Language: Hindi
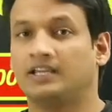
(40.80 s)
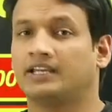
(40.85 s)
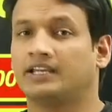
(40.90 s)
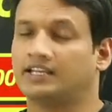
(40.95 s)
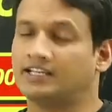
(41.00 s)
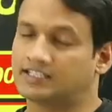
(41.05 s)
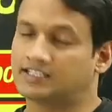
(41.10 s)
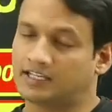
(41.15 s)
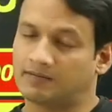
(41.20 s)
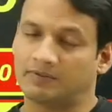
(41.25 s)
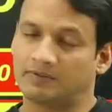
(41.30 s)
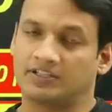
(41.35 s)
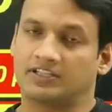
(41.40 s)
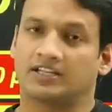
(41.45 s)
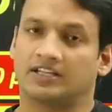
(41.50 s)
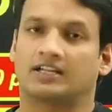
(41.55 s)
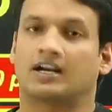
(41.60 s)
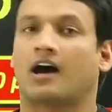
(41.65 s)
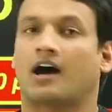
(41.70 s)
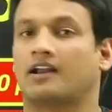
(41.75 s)
इसके पीछे
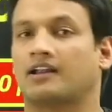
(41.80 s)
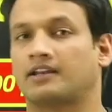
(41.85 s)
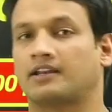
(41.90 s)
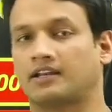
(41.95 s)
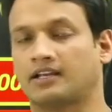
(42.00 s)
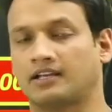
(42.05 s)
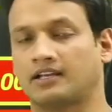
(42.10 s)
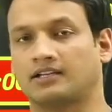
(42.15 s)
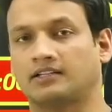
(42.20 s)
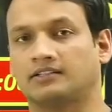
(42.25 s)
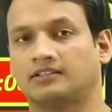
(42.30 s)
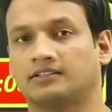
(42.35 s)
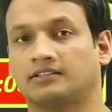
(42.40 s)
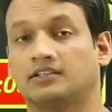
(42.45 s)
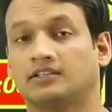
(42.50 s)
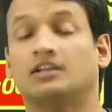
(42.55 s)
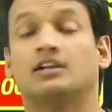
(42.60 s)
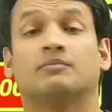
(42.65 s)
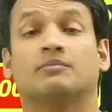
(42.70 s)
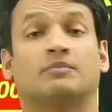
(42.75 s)
कारण है
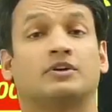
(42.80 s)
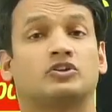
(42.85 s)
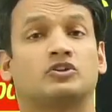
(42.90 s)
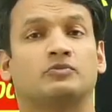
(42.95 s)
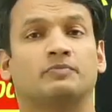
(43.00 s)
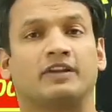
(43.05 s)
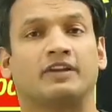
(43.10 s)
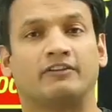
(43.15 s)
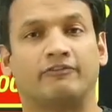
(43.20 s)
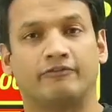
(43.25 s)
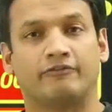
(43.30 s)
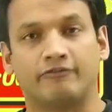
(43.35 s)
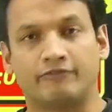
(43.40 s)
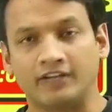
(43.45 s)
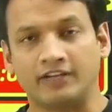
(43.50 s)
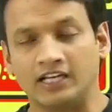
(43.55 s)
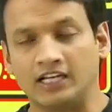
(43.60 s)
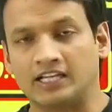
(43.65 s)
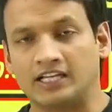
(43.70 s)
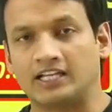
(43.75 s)
बच्चों मैंने
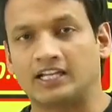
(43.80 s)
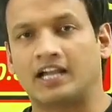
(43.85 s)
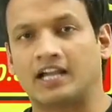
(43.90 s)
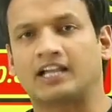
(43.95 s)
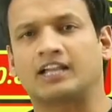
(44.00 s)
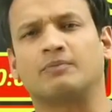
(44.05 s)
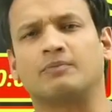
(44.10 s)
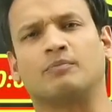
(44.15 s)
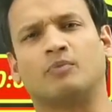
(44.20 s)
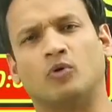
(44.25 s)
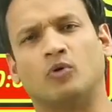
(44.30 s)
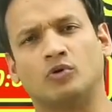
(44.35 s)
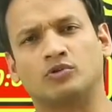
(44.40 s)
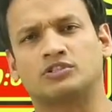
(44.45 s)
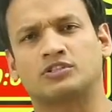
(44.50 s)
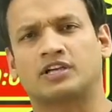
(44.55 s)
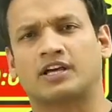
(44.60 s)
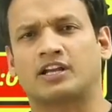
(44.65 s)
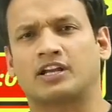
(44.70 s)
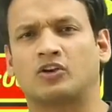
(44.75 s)
फील किया है कि बहुत
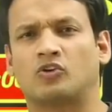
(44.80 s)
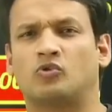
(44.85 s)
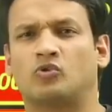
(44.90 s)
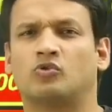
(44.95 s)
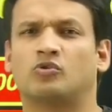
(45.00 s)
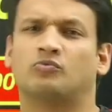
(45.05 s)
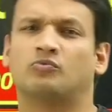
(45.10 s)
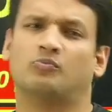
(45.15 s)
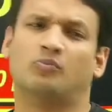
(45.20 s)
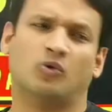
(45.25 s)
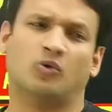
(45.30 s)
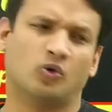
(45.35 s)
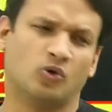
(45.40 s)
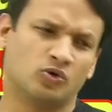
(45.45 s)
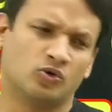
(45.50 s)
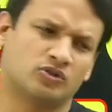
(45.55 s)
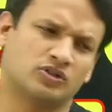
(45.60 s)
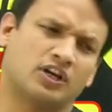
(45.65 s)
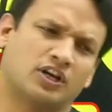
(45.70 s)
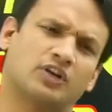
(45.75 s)
सारे लोग
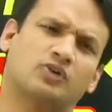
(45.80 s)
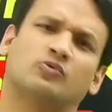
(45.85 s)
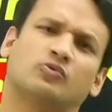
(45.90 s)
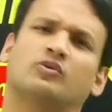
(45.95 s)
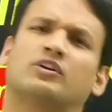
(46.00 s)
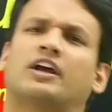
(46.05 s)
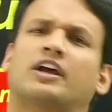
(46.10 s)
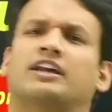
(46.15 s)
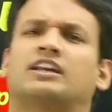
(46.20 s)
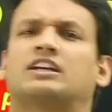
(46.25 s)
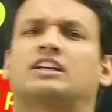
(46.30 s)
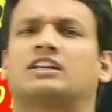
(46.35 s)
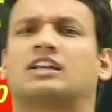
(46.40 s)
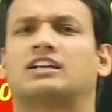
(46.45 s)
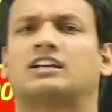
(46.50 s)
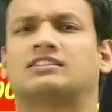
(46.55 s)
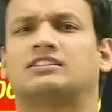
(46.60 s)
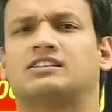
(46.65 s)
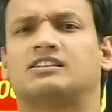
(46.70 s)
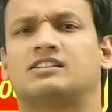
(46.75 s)
बहुत सारी ऑनलाइन
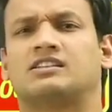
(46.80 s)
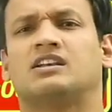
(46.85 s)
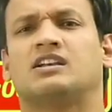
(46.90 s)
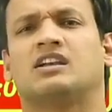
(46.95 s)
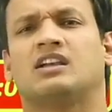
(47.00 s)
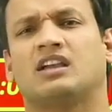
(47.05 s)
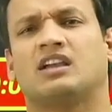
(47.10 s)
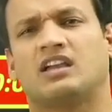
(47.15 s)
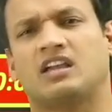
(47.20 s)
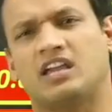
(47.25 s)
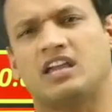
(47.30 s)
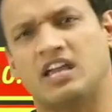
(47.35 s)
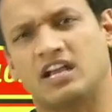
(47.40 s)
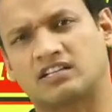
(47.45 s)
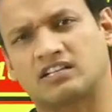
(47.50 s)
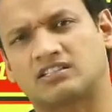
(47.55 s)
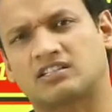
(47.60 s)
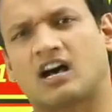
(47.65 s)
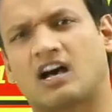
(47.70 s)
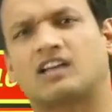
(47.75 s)
क्लासेस एक
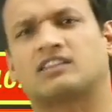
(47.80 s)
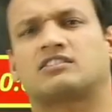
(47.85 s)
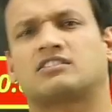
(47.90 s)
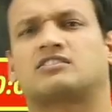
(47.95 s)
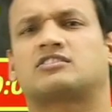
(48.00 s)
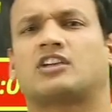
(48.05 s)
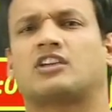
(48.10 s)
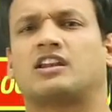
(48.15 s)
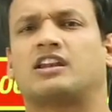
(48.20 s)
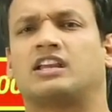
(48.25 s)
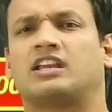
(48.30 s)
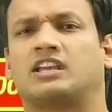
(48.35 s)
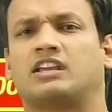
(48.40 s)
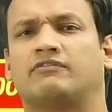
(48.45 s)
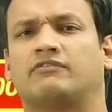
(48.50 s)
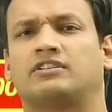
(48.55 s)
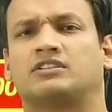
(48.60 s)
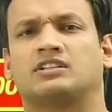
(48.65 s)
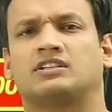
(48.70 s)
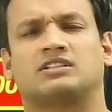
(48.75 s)
साथ चलने की
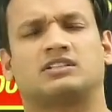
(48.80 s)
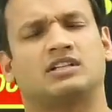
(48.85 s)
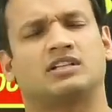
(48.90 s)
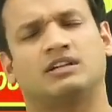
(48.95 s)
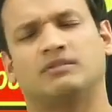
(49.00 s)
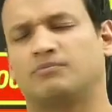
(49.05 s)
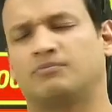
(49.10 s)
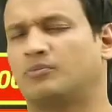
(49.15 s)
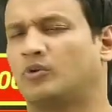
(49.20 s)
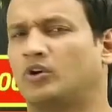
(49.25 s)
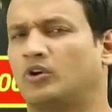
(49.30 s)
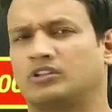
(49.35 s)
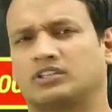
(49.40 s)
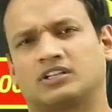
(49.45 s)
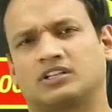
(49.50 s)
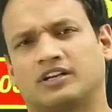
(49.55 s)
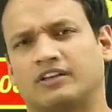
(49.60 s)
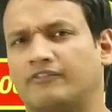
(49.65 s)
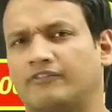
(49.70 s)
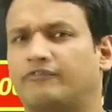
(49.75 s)
वजह से बहुत
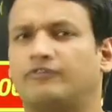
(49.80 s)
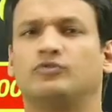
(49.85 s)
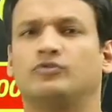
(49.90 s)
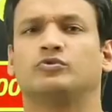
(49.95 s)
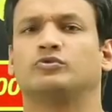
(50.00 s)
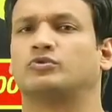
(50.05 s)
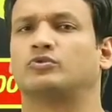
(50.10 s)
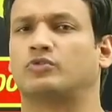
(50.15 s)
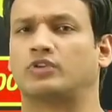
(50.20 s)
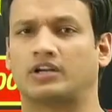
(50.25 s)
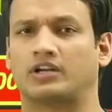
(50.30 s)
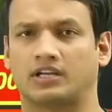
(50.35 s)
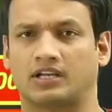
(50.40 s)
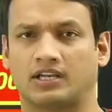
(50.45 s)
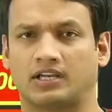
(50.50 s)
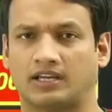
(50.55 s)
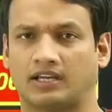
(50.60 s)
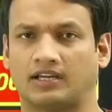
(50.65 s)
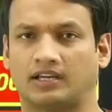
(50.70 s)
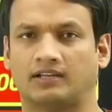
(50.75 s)
कंफ्यूज हो रखे
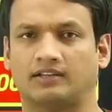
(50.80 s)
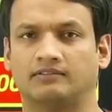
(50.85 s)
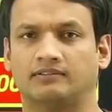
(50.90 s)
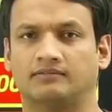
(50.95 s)
हैं